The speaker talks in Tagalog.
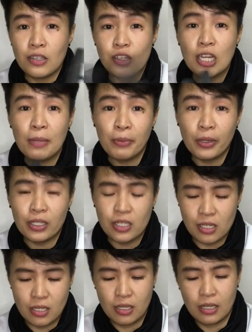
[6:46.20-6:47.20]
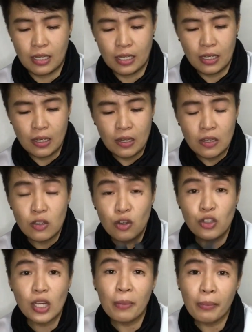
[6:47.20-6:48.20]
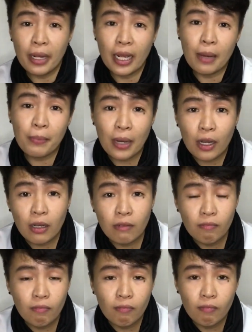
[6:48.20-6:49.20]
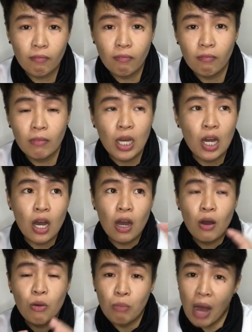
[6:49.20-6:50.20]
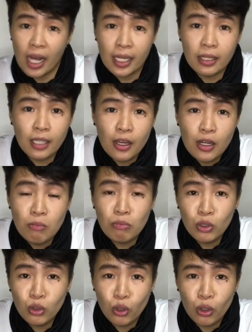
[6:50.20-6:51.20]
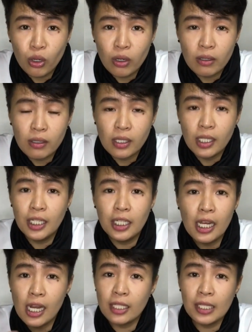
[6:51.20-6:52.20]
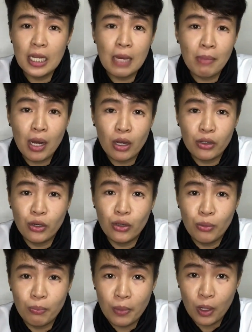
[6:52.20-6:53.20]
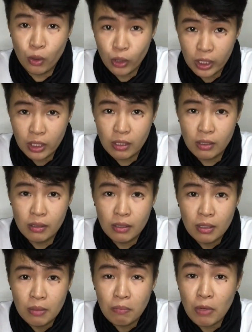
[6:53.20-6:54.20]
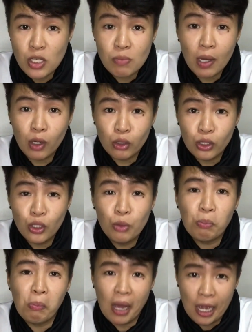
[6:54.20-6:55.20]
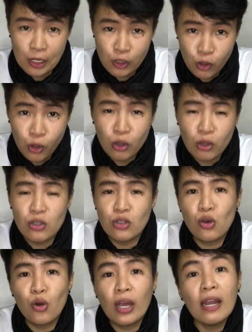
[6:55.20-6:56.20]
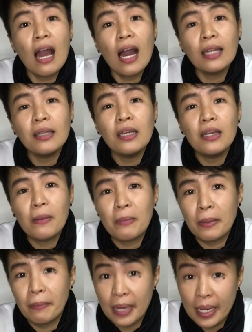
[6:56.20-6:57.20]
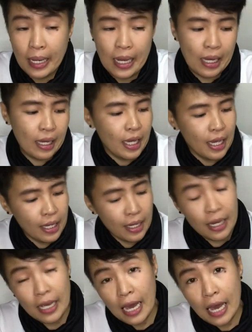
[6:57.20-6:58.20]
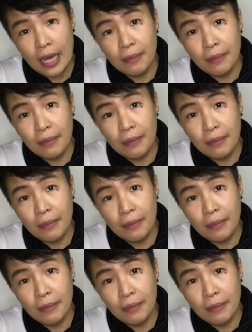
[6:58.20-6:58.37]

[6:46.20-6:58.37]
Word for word: Slippers. So, syempre, kapag maakyat kayo ng bundok, hindi lang din naman kayo yung pagod. Mas pagod yung paa nyo. So, kailangan din yung magpahinga. Kaya,